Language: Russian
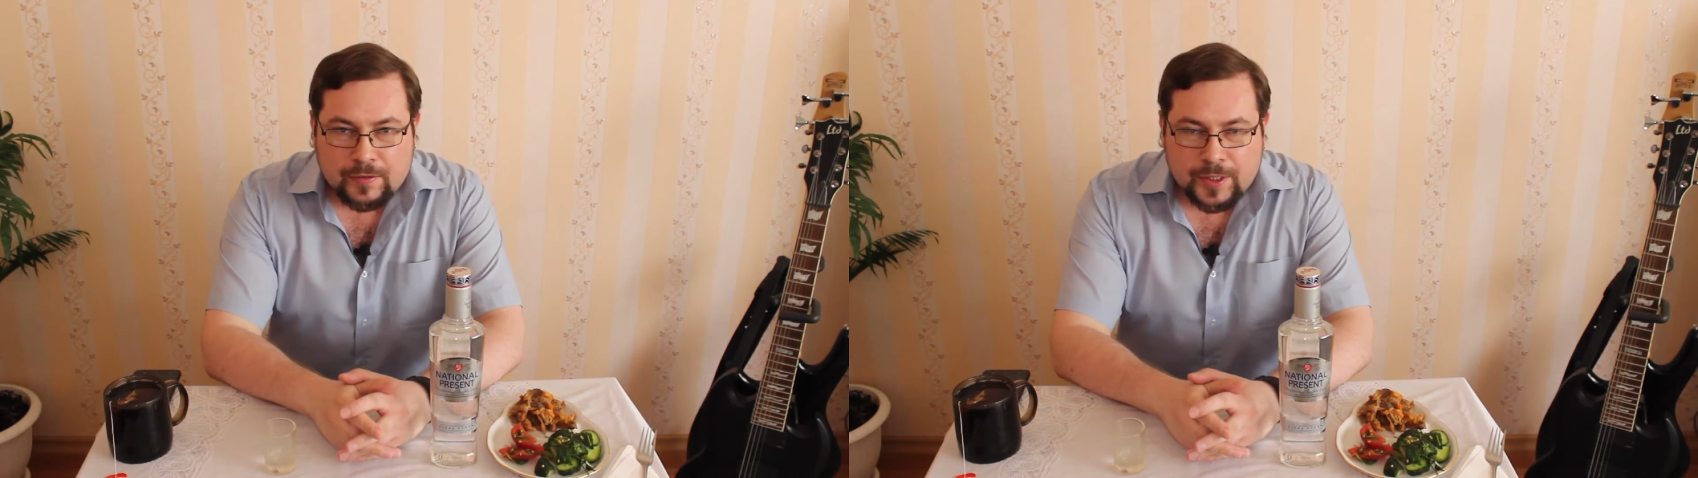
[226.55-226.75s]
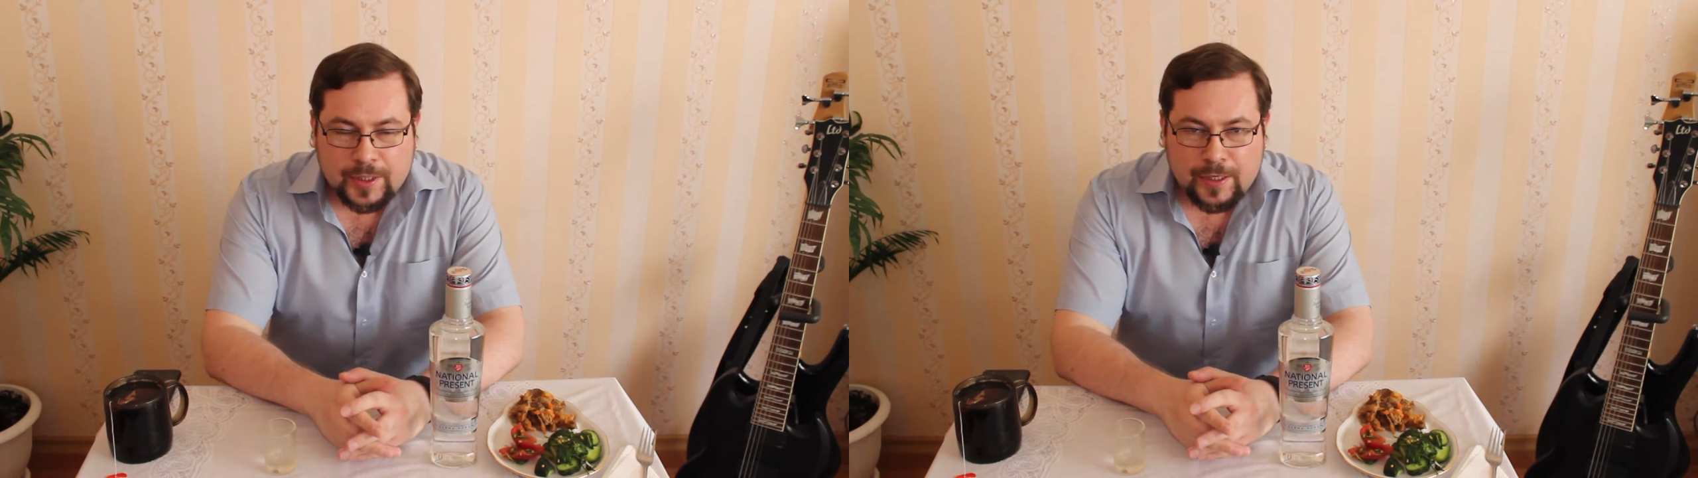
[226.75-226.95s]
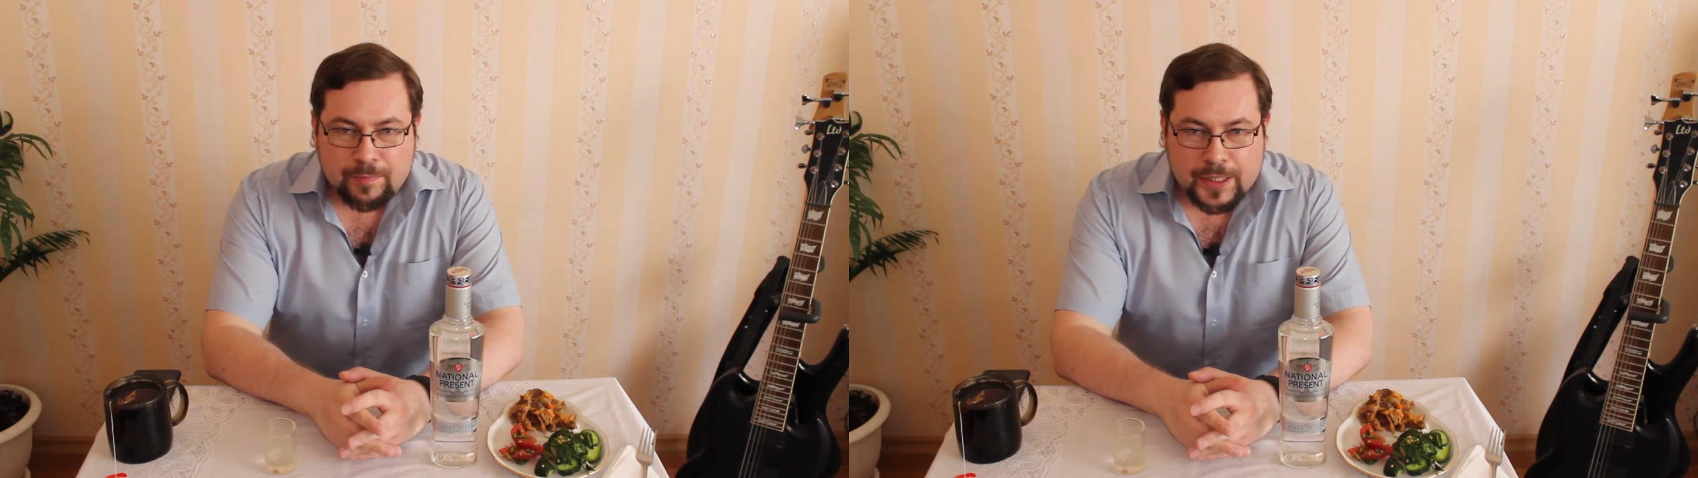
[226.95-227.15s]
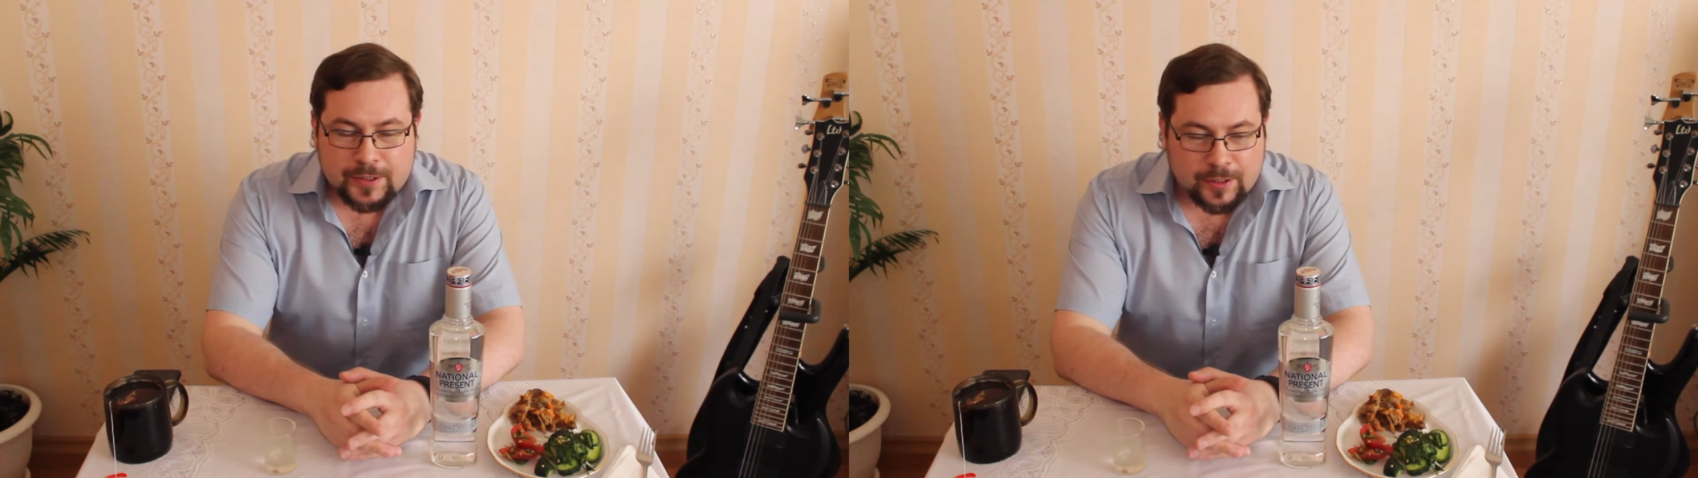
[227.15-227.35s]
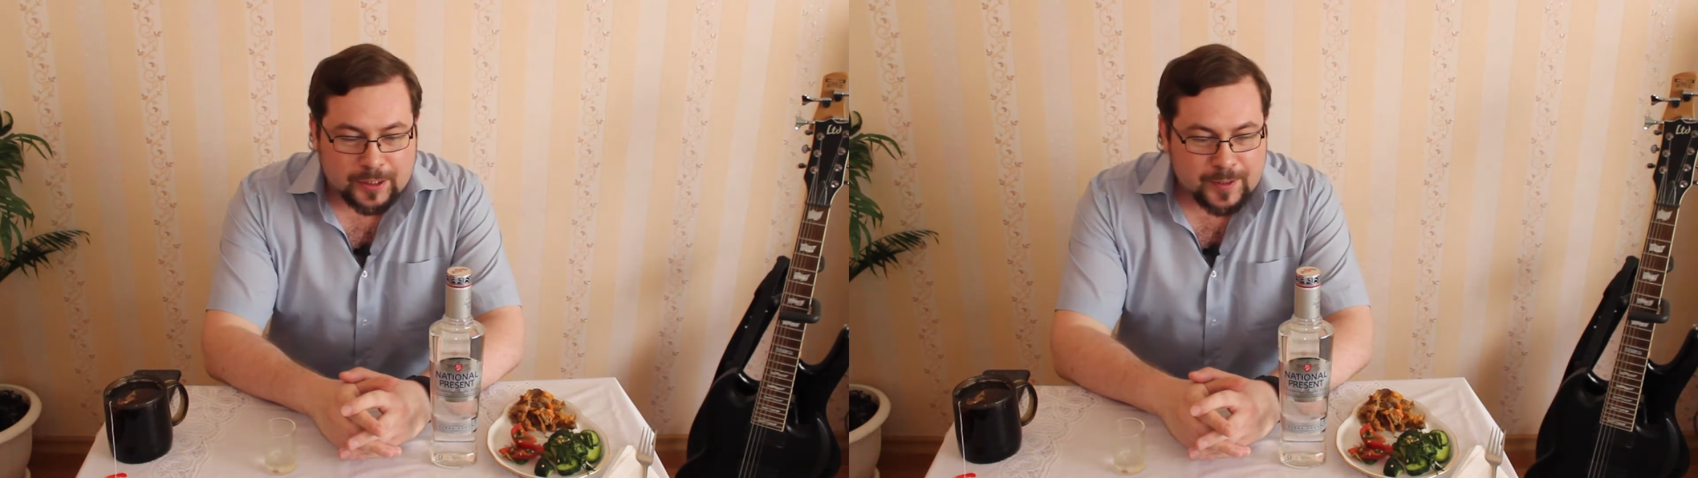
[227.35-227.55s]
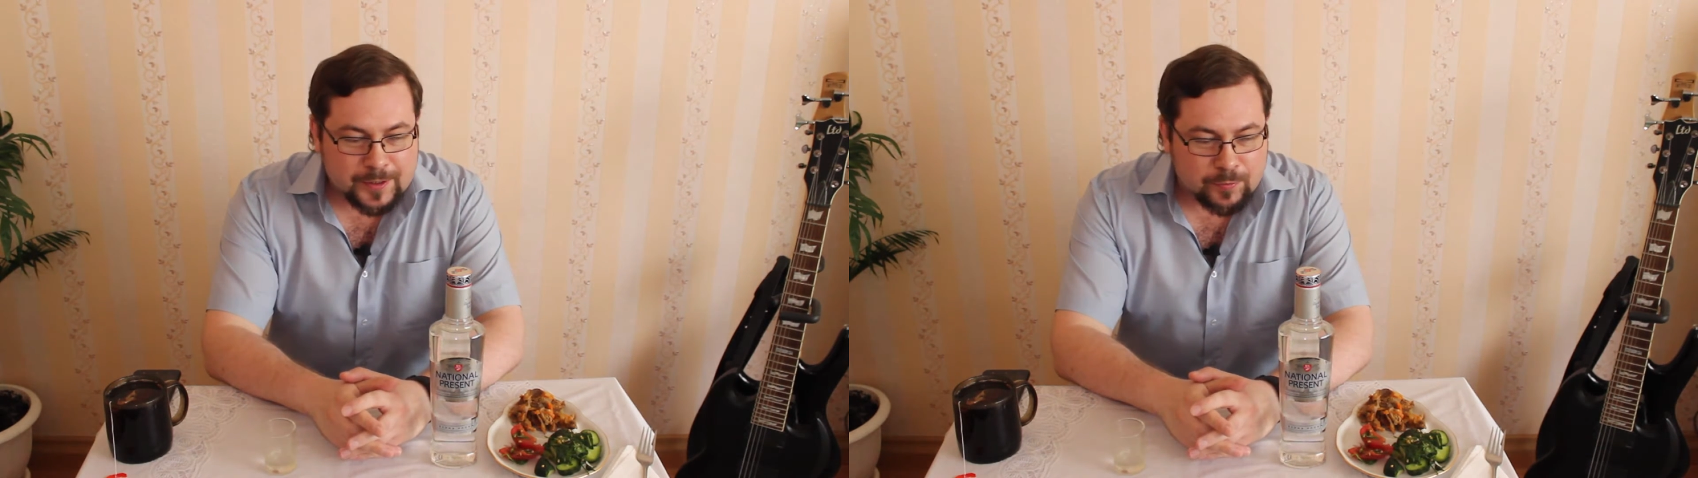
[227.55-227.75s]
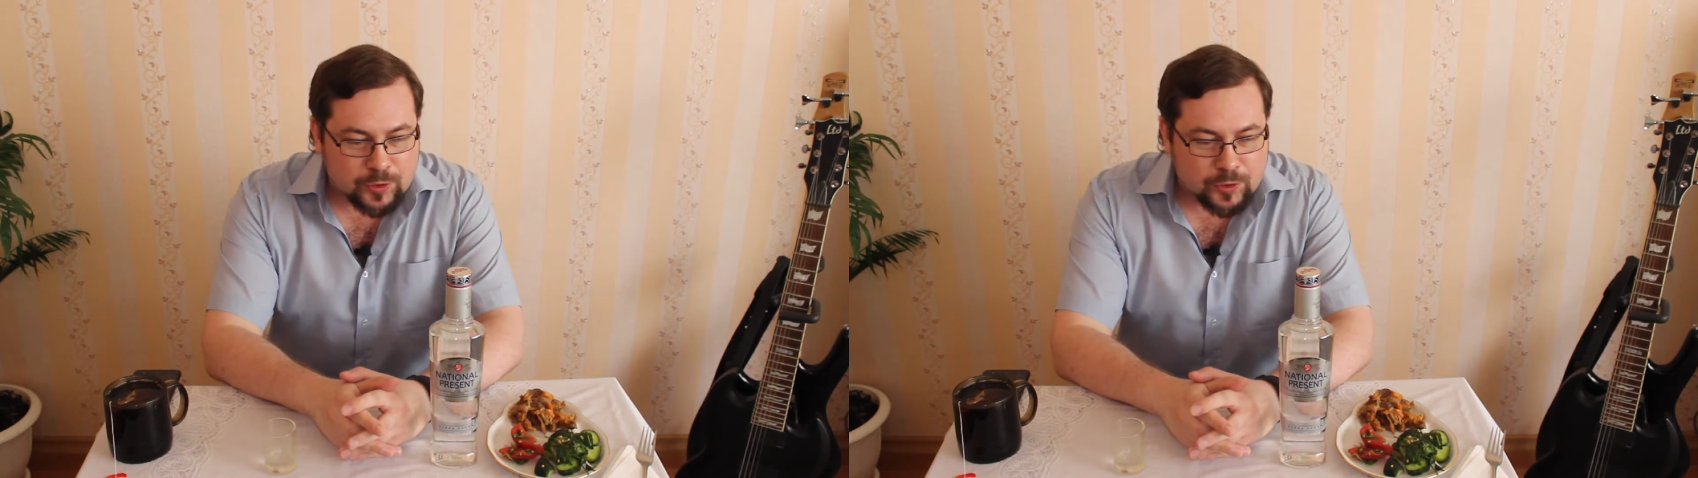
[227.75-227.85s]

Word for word: три или 5 алкотестов,